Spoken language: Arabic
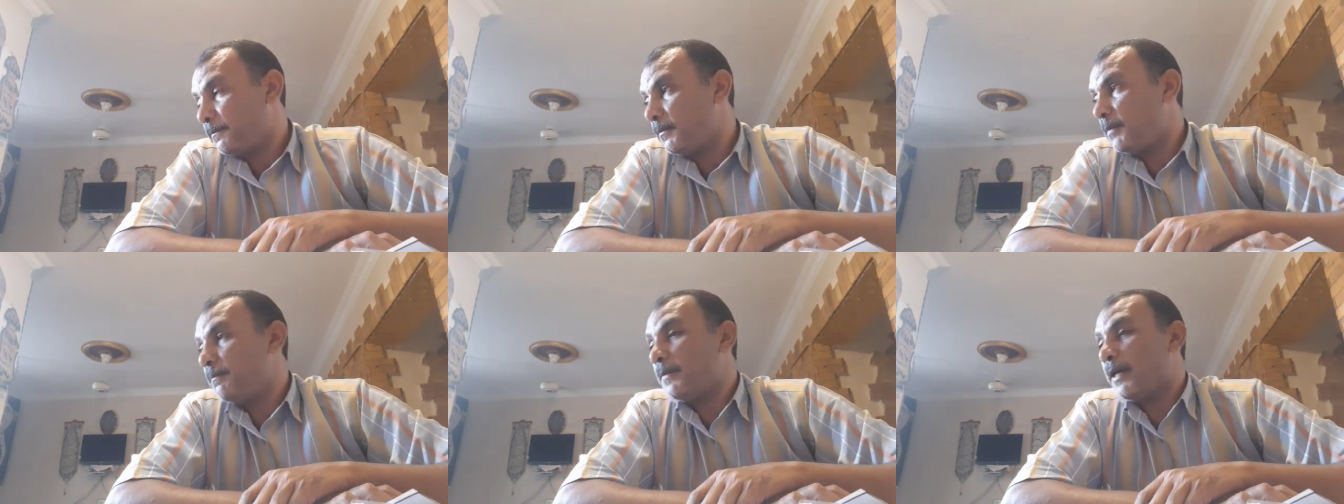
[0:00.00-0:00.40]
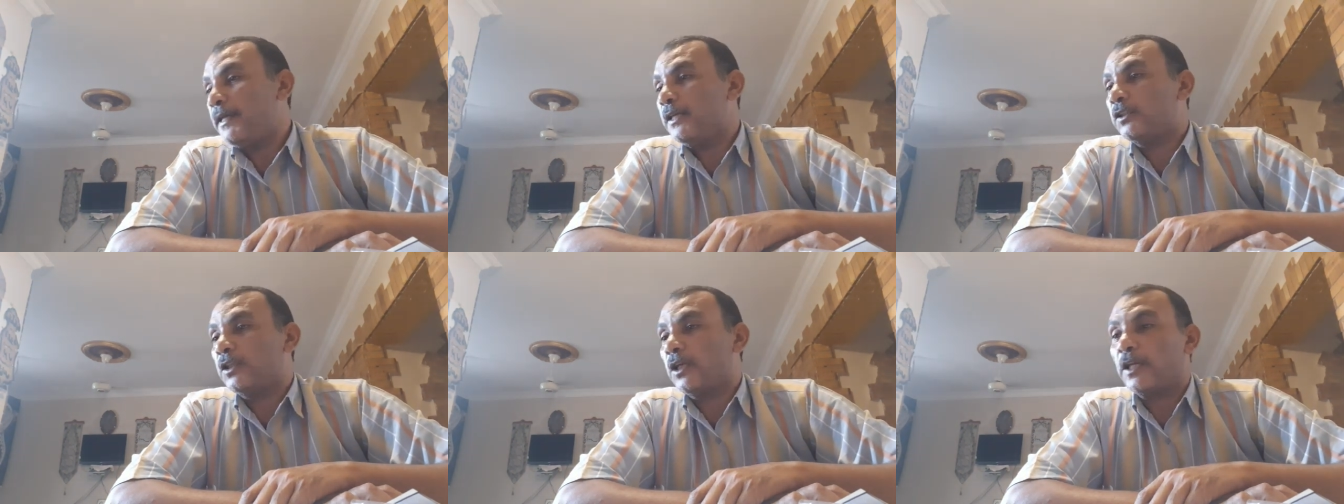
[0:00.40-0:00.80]
مما
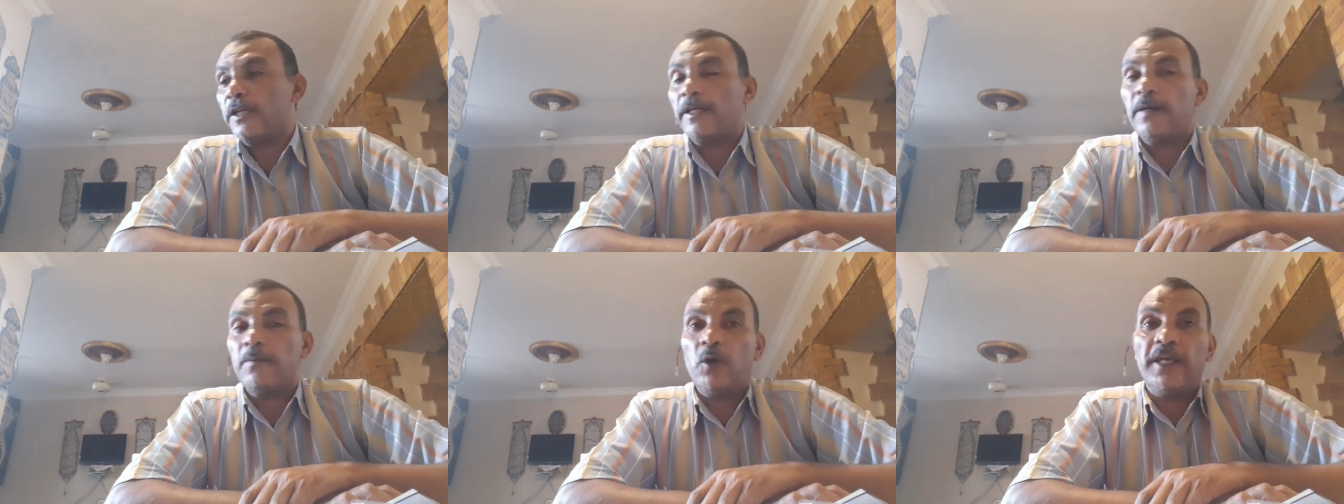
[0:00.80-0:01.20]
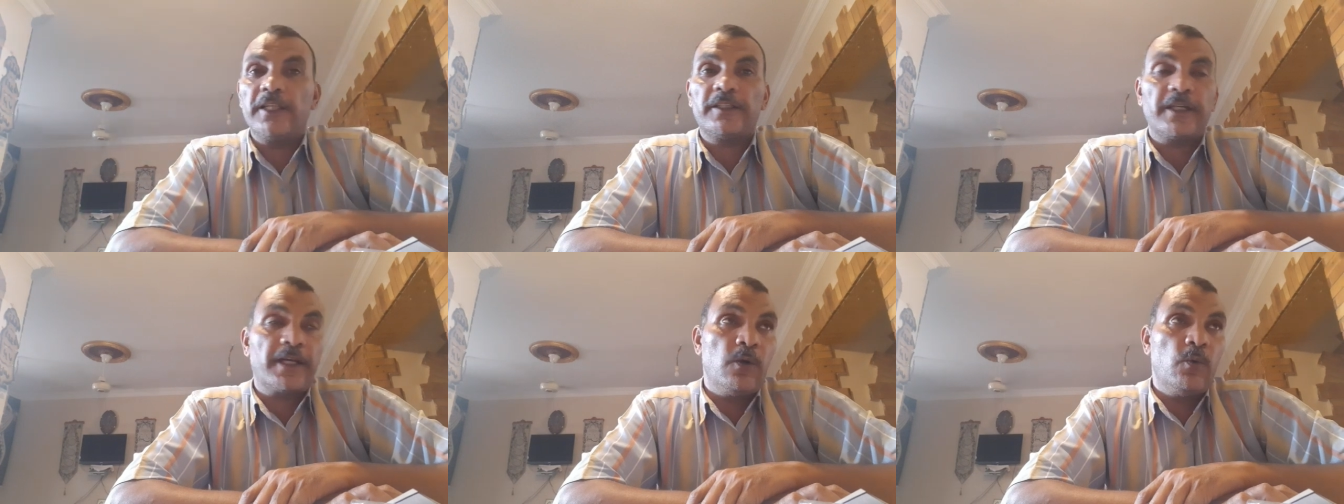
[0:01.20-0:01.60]
يتركب
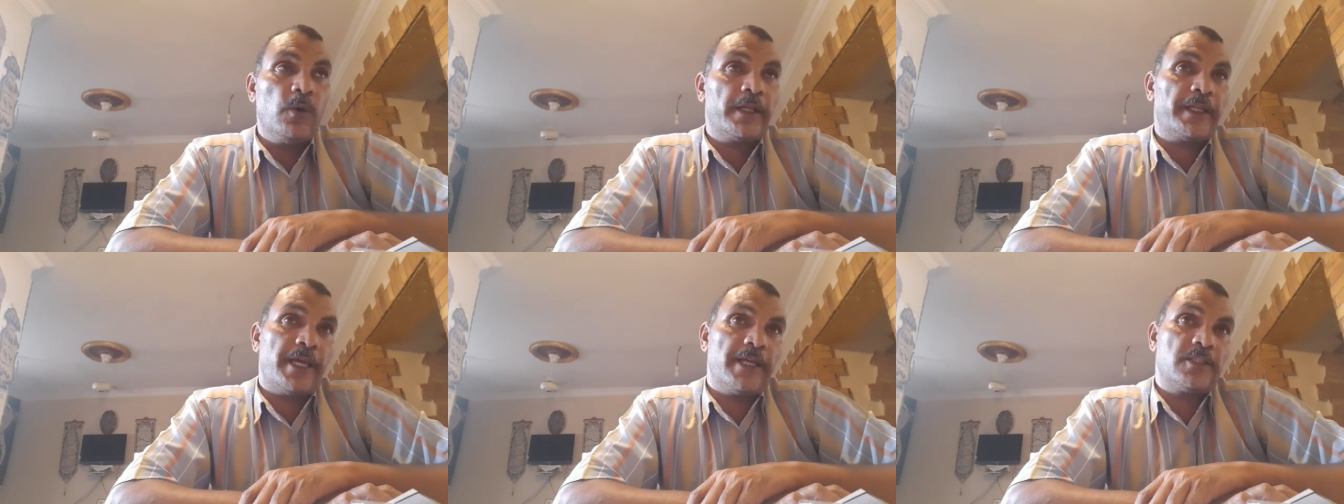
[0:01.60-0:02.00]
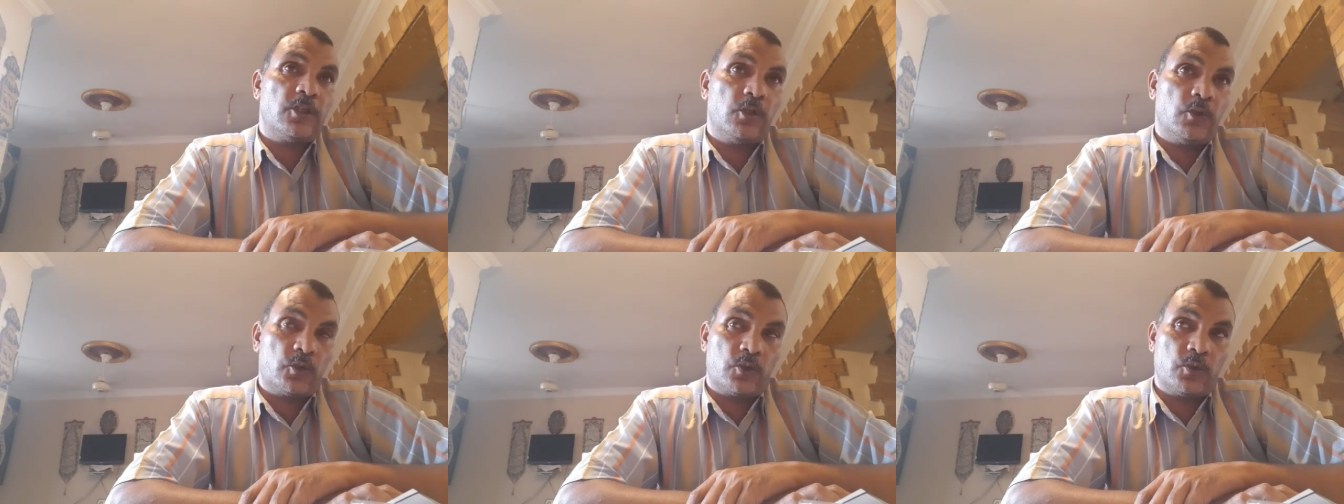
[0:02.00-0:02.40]
ويتكون غاز
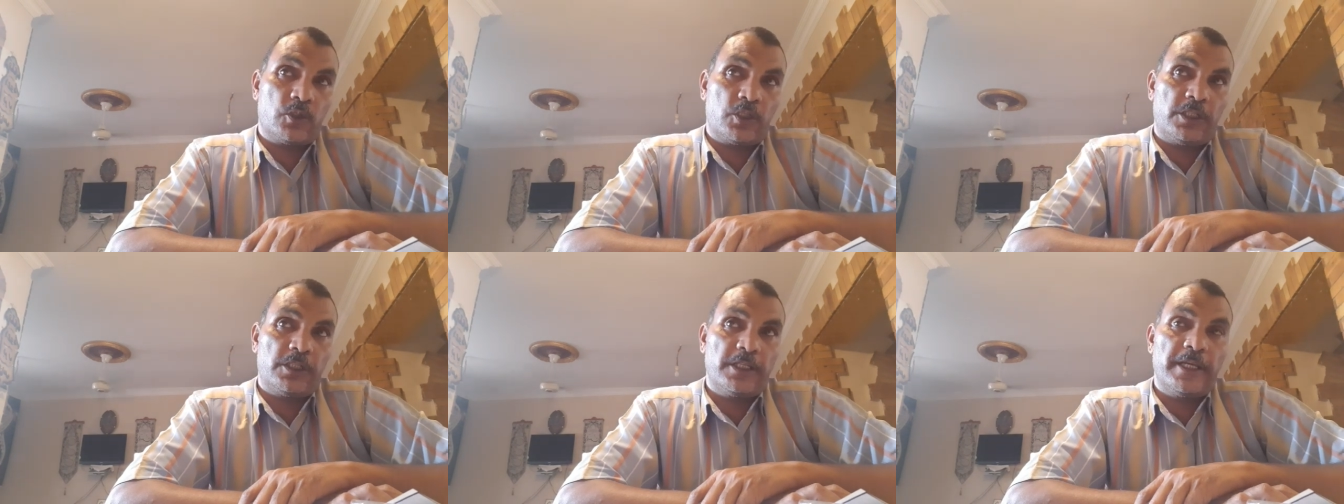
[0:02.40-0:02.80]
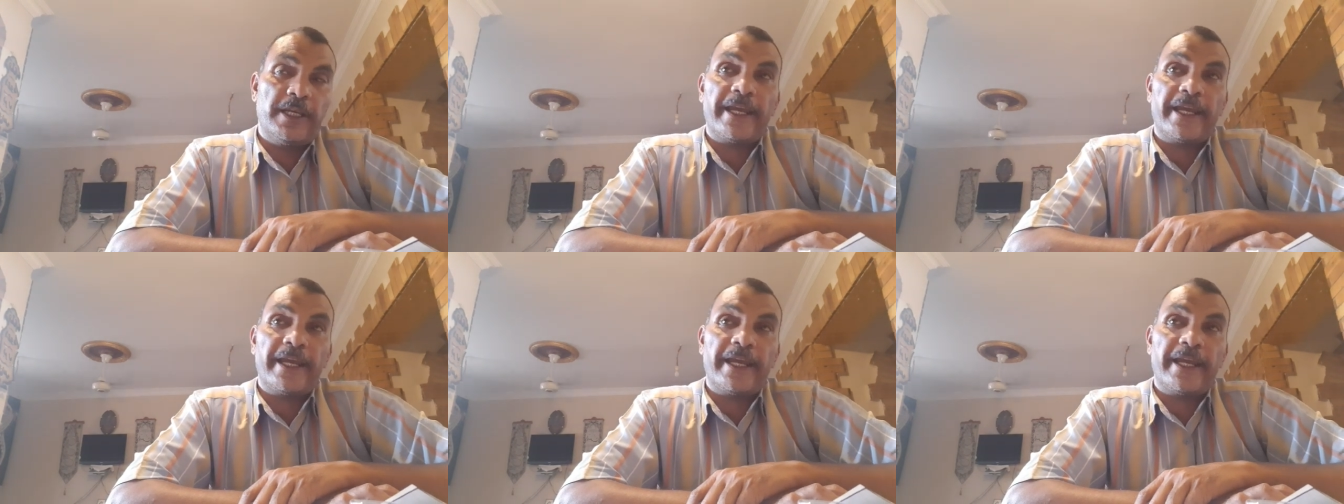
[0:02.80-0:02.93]
الأكسجين